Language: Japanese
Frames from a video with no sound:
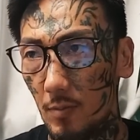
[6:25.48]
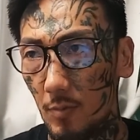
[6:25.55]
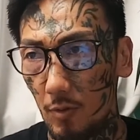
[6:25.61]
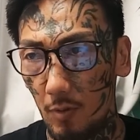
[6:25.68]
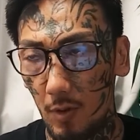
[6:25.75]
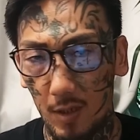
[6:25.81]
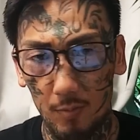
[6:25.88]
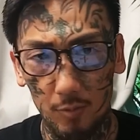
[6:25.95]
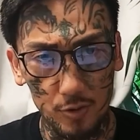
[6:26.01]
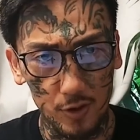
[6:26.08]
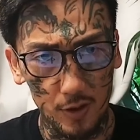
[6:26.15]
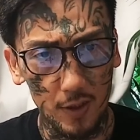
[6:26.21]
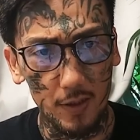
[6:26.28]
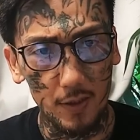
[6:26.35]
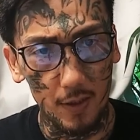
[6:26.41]
もう若者
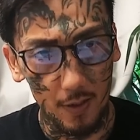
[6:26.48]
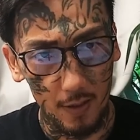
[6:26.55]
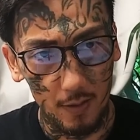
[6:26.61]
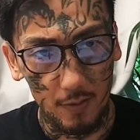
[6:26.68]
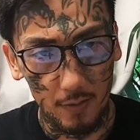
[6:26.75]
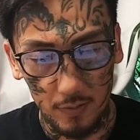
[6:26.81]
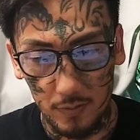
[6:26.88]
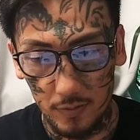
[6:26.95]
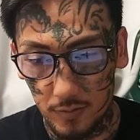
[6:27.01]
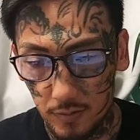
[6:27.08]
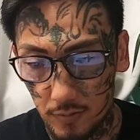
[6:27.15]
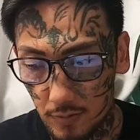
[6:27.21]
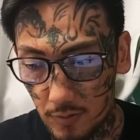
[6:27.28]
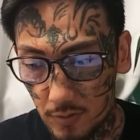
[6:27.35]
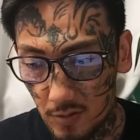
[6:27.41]
じゃないんで、
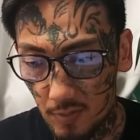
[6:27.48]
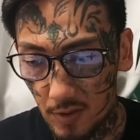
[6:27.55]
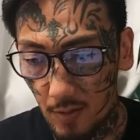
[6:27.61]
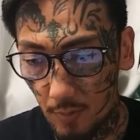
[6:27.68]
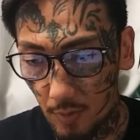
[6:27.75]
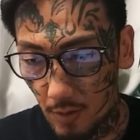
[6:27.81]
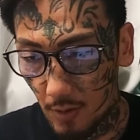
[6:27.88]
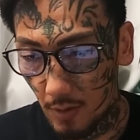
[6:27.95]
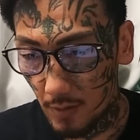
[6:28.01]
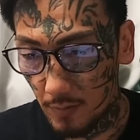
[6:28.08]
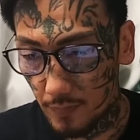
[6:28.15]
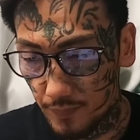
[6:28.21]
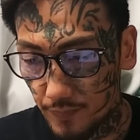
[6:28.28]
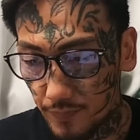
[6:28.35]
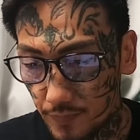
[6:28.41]
そういう意味でも、
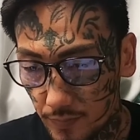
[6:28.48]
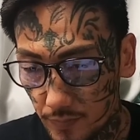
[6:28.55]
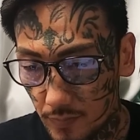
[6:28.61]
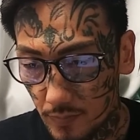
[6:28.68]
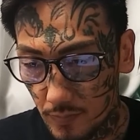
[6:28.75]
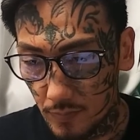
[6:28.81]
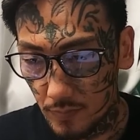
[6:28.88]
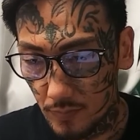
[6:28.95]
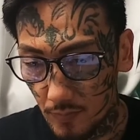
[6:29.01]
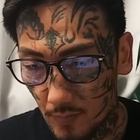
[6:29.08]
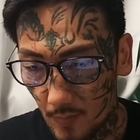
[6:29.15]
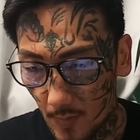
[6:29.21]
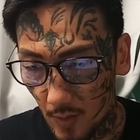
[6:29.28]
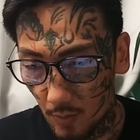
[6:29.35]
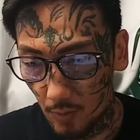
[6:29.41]

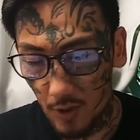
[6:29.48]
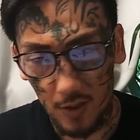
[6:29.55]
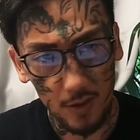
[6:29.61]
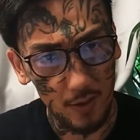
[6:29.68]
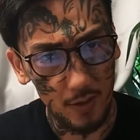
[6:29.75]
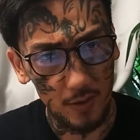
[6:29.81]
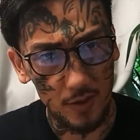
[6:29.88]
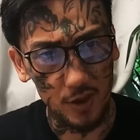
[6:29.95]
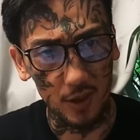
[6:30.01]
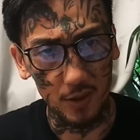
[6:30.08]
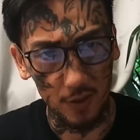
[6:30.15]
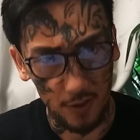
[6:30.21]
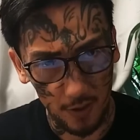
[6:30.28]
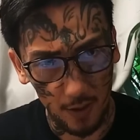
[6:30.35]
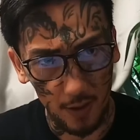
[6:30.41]
俺にしか
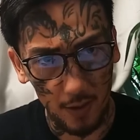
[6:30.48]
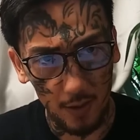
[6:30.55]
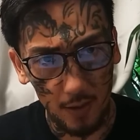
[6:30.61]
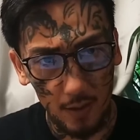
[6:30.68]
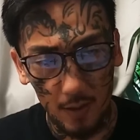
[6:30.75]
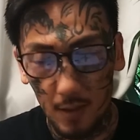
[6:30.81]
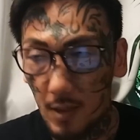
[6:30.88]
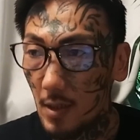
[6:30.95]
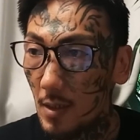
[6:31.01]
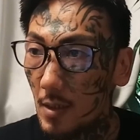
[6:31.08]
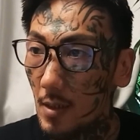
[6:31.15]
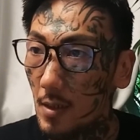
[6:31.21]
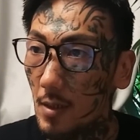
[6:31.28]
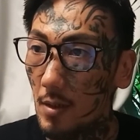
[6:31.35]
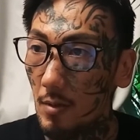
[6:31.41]
できない
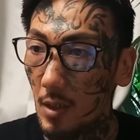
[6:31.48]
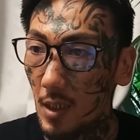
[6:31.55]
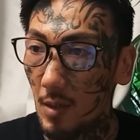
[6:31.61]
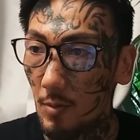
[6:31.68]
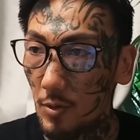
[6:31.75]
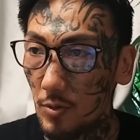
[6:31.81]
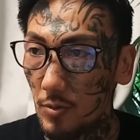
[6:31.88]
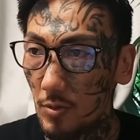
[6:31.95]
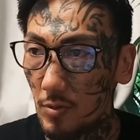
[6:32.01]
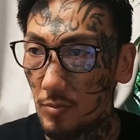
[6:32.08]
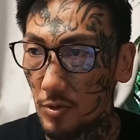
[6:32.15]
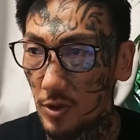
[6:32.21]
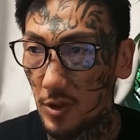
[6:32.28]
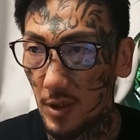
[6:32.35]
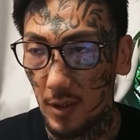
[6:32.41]
若者との
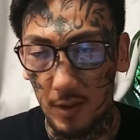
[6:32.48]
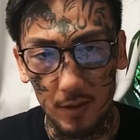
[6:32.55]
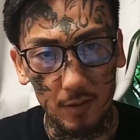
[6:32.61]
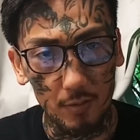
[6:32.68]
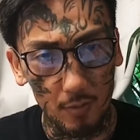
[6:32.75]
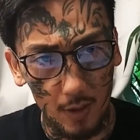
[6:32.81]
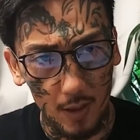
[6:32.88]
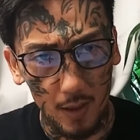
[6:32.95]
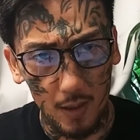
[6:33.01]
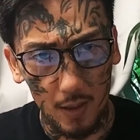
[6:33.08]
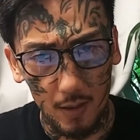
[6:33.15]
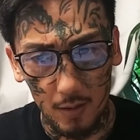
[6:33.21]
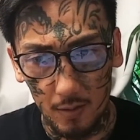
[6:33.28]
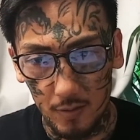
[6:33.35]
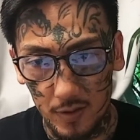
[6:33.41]
向き合い方とか、
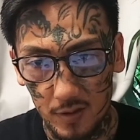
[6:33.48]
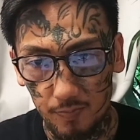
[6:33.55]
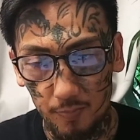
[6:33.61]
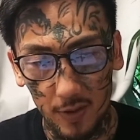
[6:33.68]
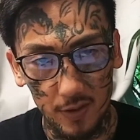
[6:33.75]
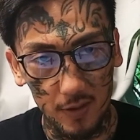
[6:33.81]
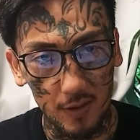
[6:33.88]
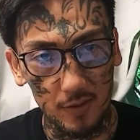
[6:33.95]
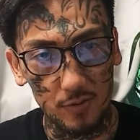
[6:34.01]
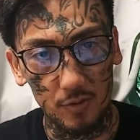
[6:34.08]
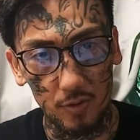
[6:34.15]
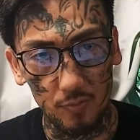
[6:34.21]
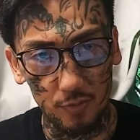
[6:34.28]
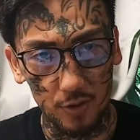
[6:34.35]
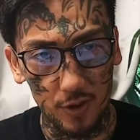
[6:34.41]
突っ張ったやつ
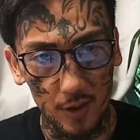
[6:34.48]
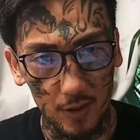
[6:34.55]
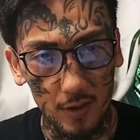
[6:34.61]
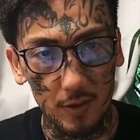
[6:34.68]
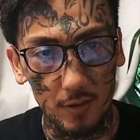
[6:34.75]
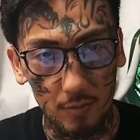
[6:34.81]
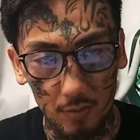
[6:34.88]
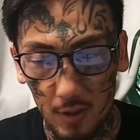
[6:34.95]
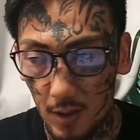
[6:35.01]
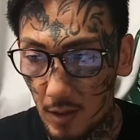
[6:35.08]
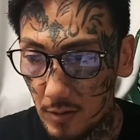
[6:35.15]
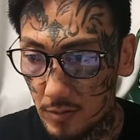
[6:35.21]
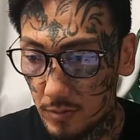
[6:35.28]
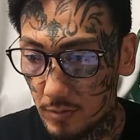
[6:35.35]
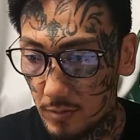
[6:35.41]
との向き合い方とか、
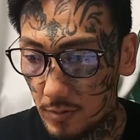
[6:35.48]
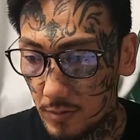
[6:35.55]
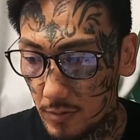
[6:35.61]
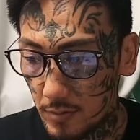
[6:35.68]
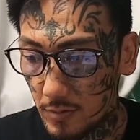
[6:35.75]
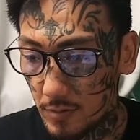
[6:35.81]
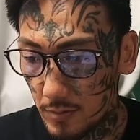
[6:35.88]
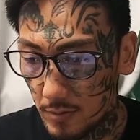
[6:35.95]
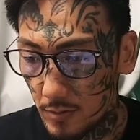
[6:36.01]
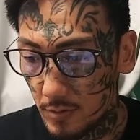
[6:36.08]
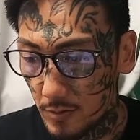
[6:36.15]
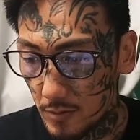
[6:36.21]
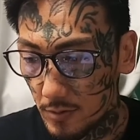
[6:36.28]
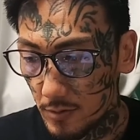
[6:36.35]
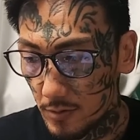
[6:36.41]
そういう、
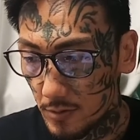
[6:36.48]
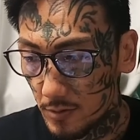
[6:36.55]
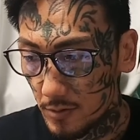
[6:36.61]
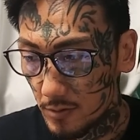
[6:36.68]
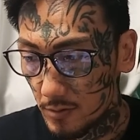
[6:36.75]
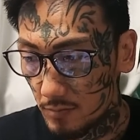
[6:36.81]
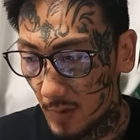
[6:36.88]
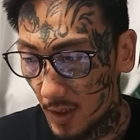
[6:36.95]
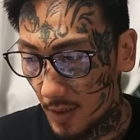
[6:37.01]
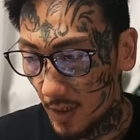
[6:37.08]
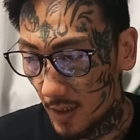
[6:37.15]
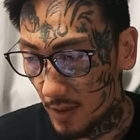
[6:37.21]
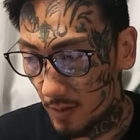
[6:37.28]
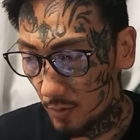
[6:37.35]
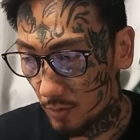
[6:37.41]
ま
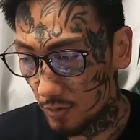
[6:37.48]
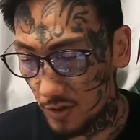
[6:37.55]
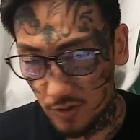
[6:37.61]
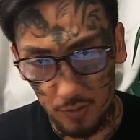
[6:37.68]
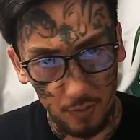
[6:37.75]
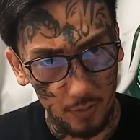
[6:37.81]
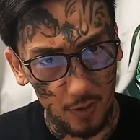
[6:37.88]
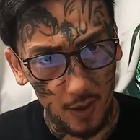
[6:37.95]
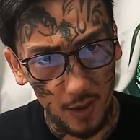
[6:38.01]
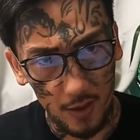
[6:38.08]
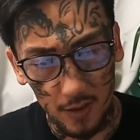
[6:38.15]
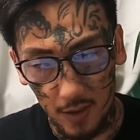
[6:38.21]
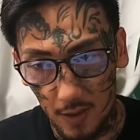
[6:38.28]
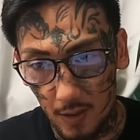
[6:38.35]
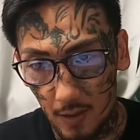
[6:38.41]
あ、オーディション、
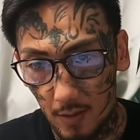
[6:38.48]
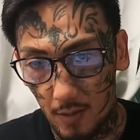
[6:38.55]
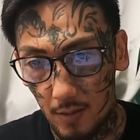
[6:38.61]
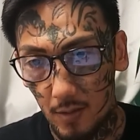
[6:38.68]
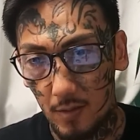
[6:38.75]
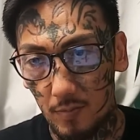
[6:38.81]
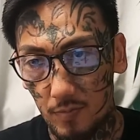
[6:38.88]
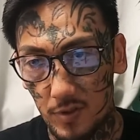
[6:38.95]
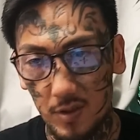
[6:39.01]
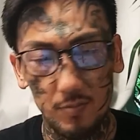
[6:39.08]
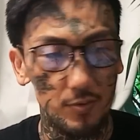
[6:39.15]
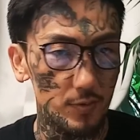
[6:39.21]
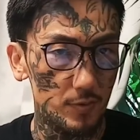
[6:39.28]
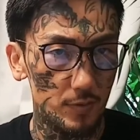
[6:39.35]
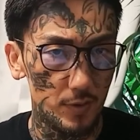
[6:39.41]
会見、
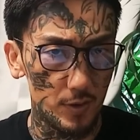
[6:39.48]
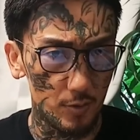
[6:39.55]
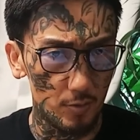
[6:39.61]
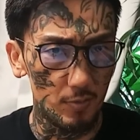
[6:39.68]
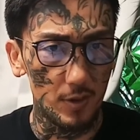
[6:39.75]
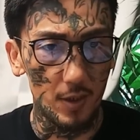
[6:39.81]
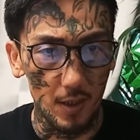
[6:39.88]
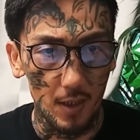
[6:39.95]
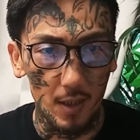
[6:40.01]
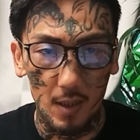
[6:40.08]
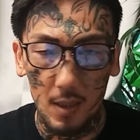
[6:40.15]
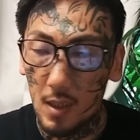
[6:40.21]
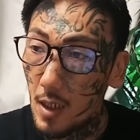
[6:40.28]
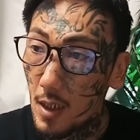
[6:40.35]
全部ひっくるめてね、